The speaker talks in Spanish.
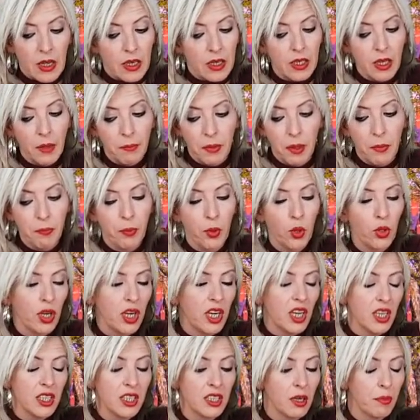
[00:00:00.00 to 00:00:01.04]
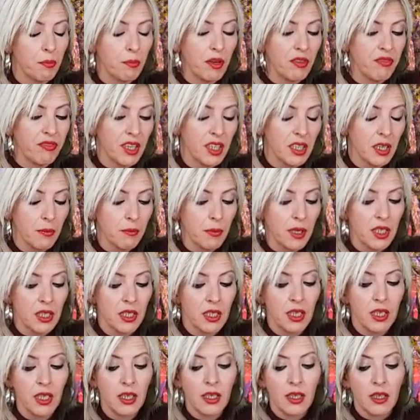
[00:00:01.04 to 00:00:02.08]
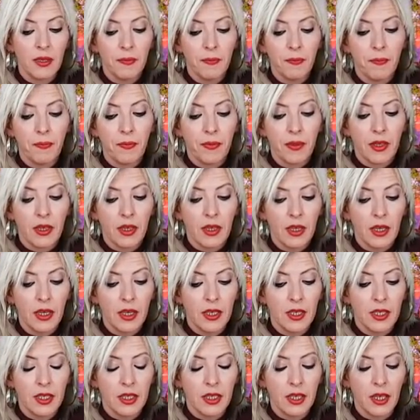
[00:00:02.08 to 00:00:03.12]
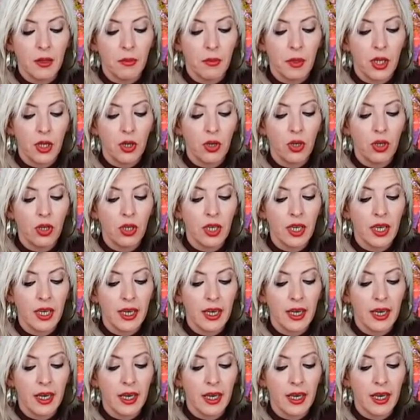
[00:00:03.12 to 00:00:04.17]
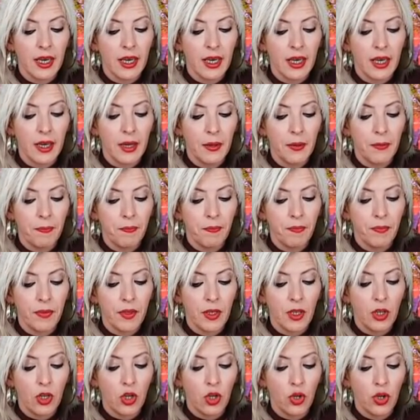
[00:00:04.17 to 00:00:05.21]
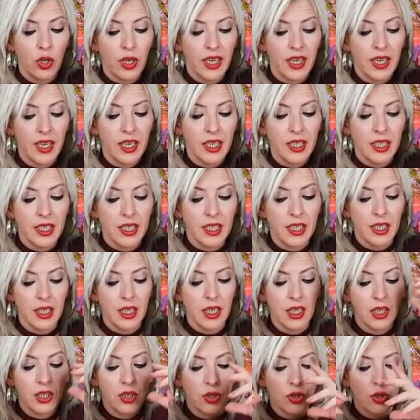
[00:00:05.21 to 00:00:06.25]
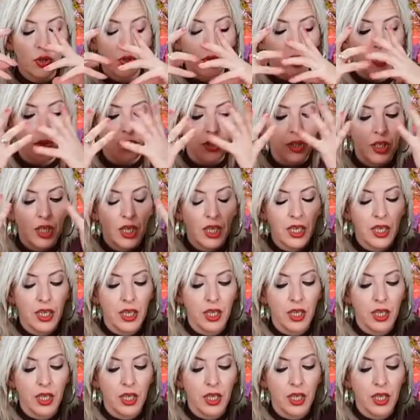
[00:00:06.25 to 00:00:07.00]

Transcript: También podría ser perfectamente este Virgo que mm, lo que es dentro del